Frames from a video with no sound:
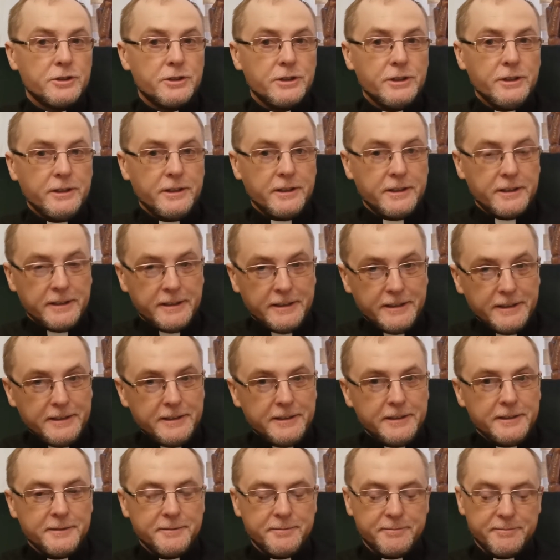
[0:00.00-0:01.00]
czy
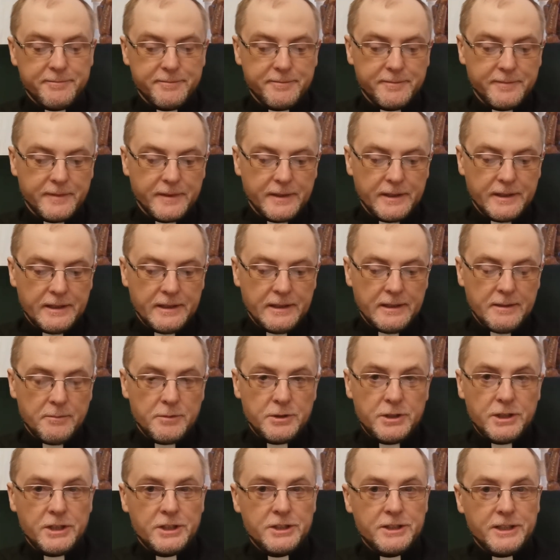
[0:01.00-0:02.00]
ty,
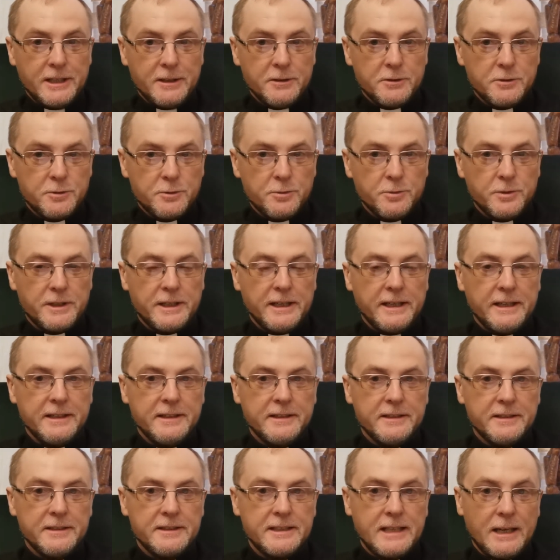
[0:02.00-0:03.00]
przyjeżdżając
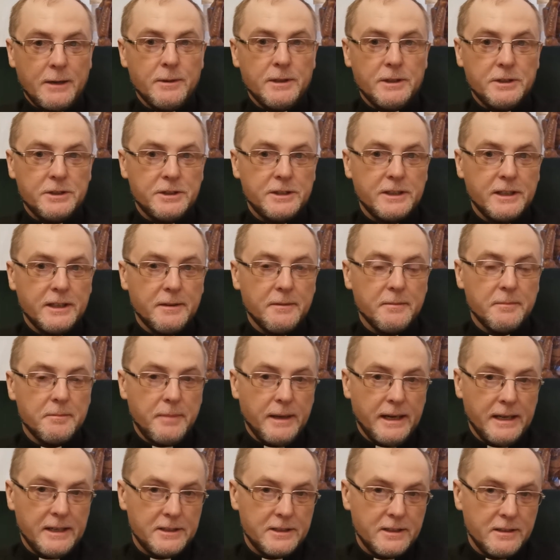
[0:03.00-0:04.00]
tutaj, stałeś się
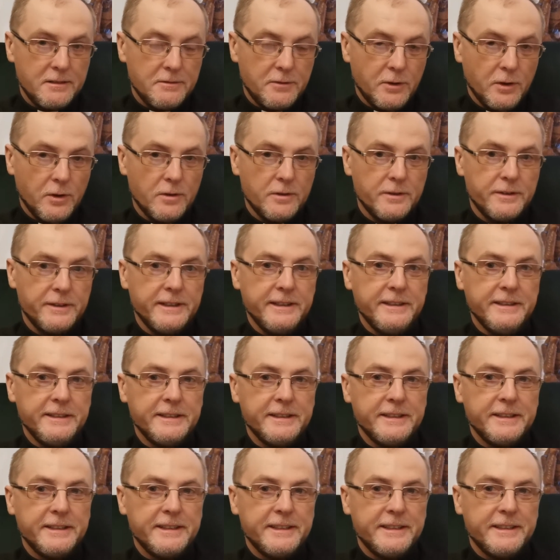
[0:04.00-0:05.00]
bardziej wolny,
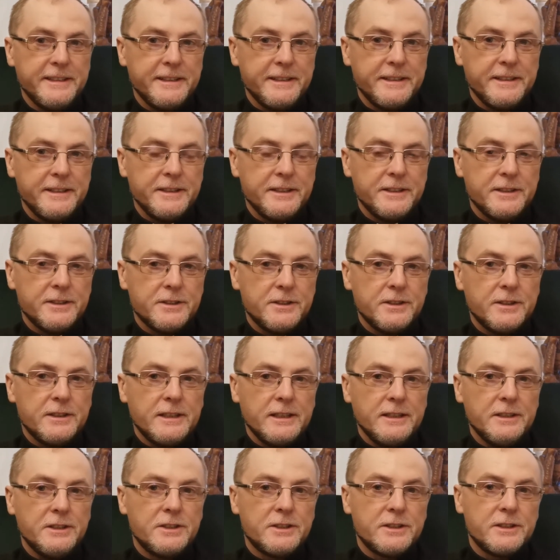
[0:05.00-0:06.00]
czy
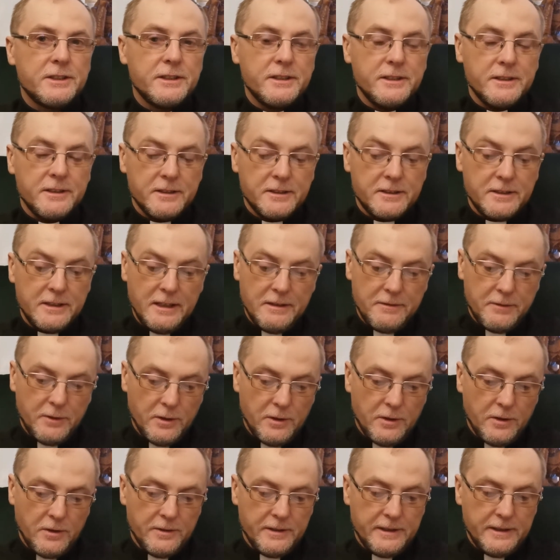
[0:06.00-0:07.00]
też y,
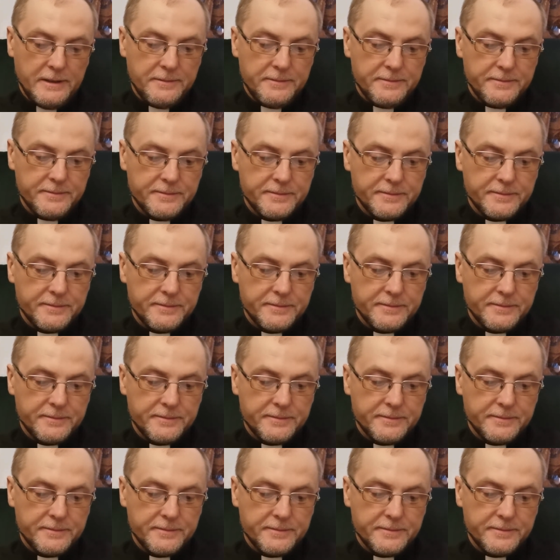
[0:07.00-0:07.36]
zniewolony.